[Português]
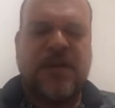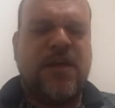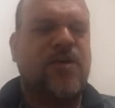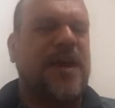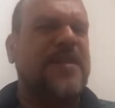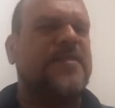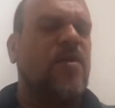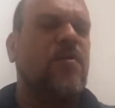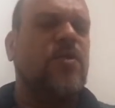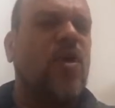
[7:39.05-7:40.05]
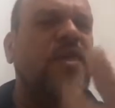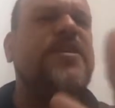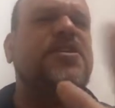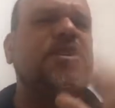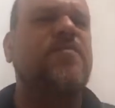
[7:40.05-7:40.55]
eu creio que são
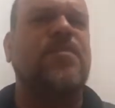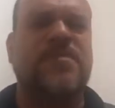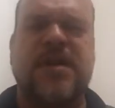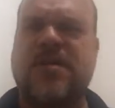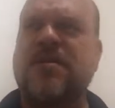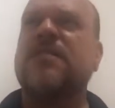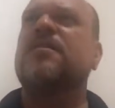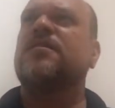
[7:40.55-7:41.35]
12 tipos, né?